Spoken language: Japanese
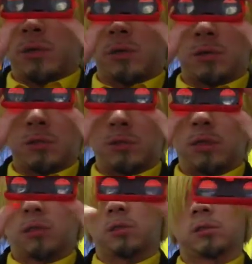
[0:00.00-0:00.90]
ろせ
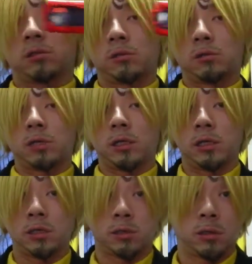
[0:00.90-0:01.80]
ば爽快
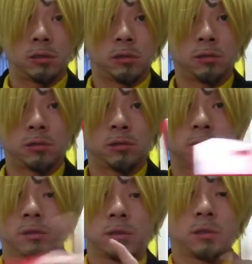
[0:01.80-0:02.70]
だぞ
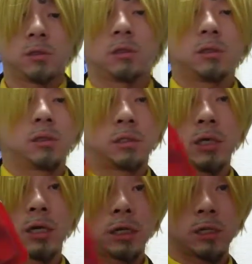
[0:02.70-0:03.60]

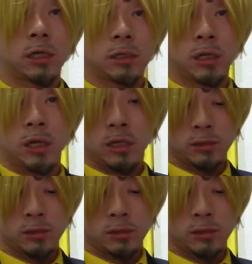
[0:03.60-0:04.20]
さあ買った買った